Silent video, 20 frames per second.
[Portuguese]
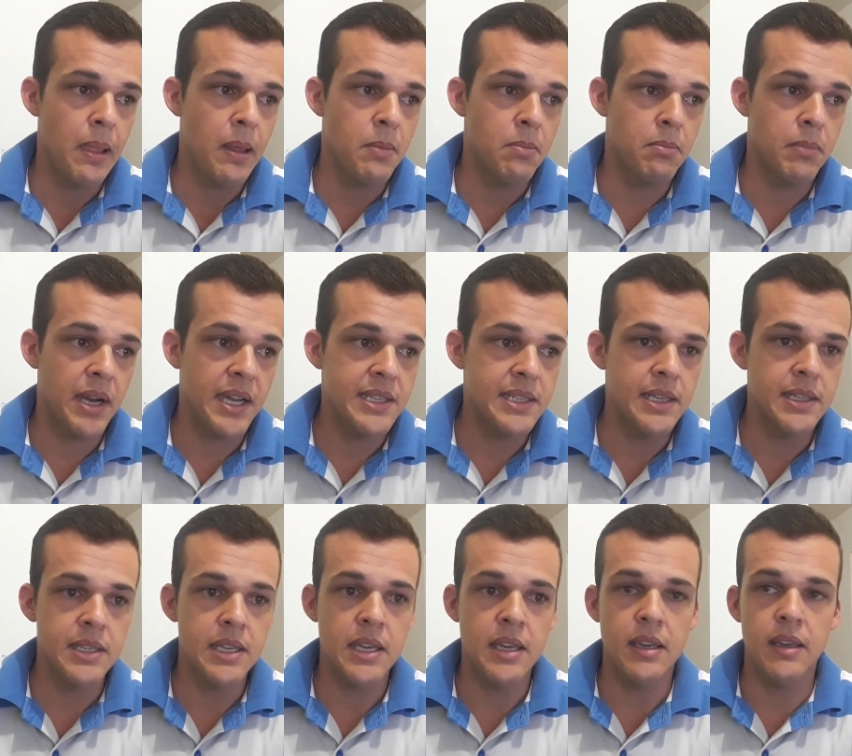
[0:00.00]
Mas
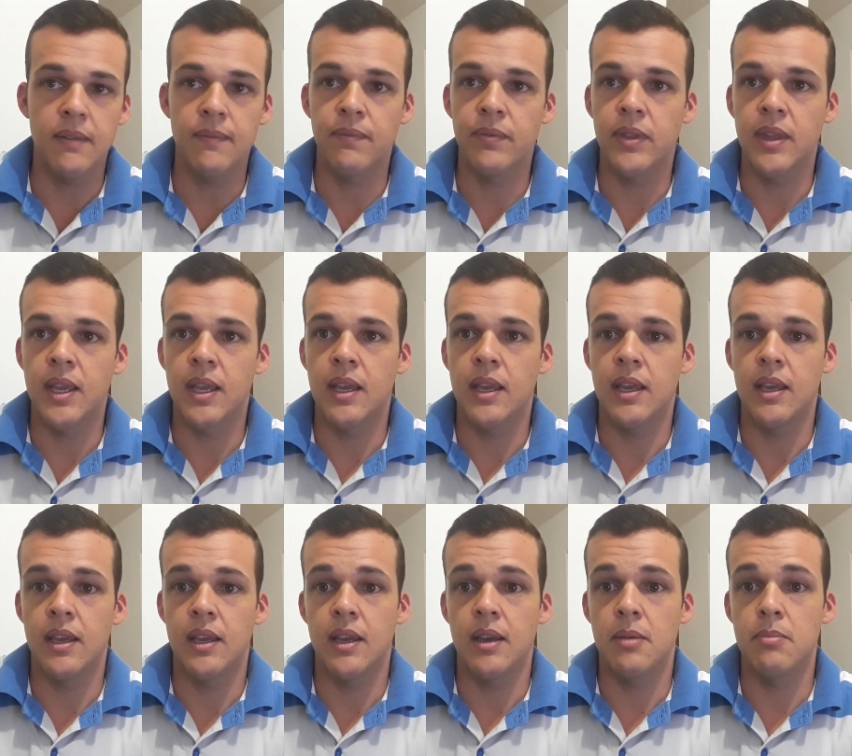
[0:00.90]
assim,
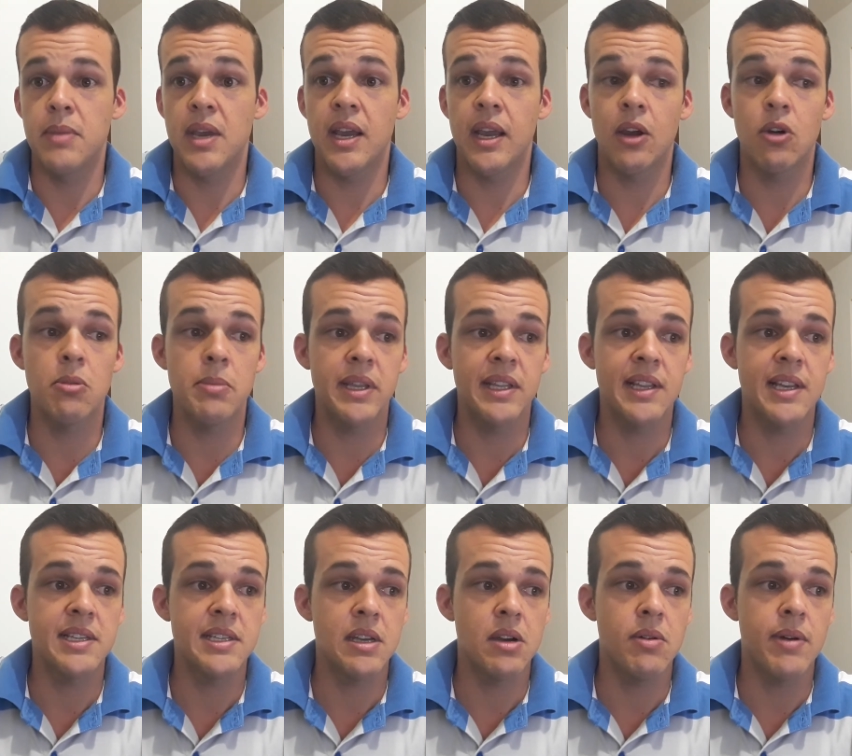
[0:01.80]
é, minha
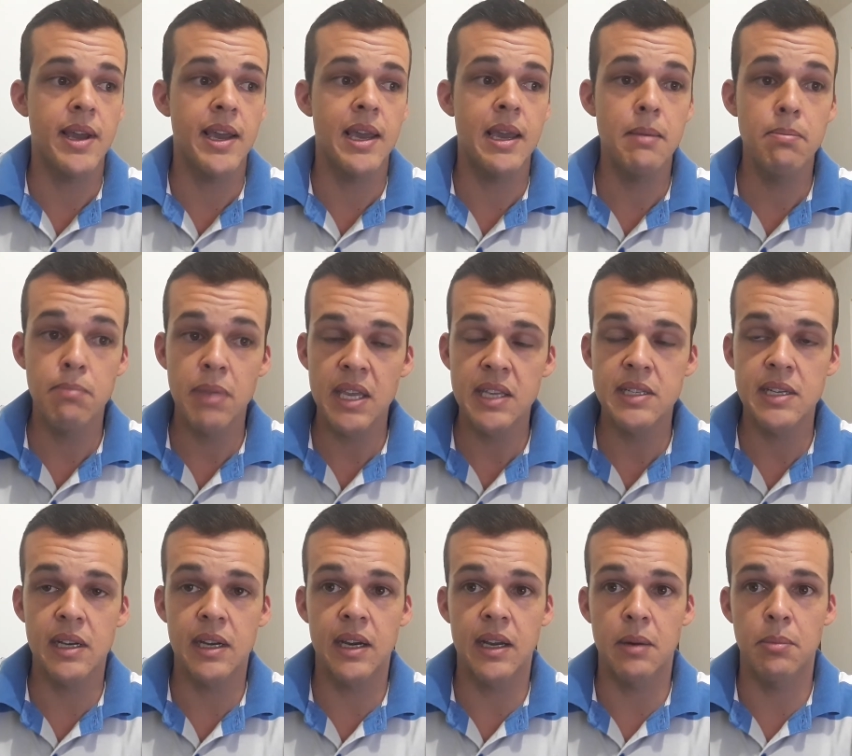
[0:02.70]
recomendação é repensa,
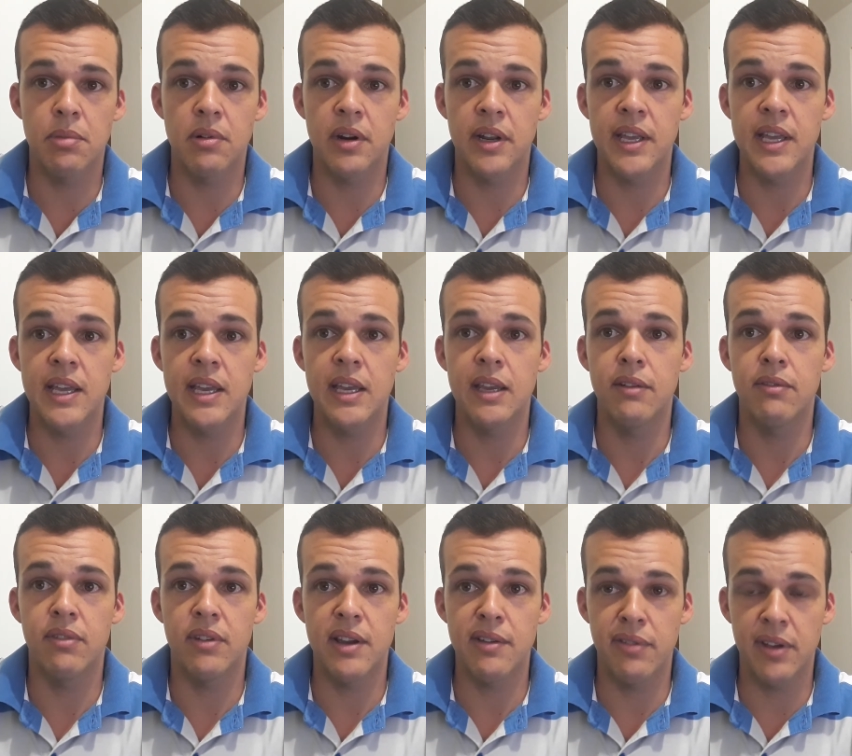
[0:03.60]
cara, porque
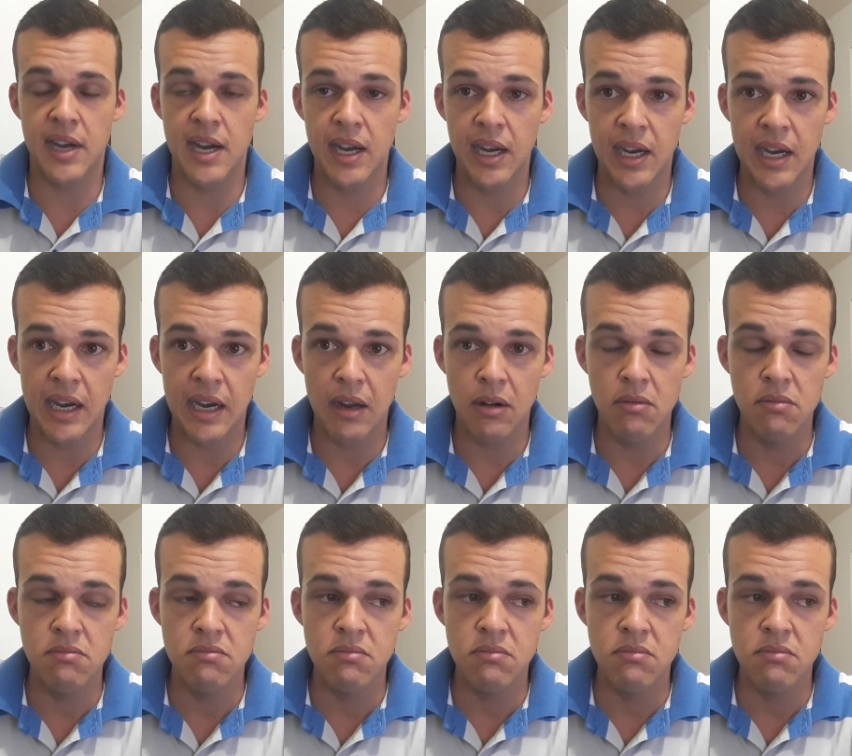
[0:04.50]
vai ficar caro.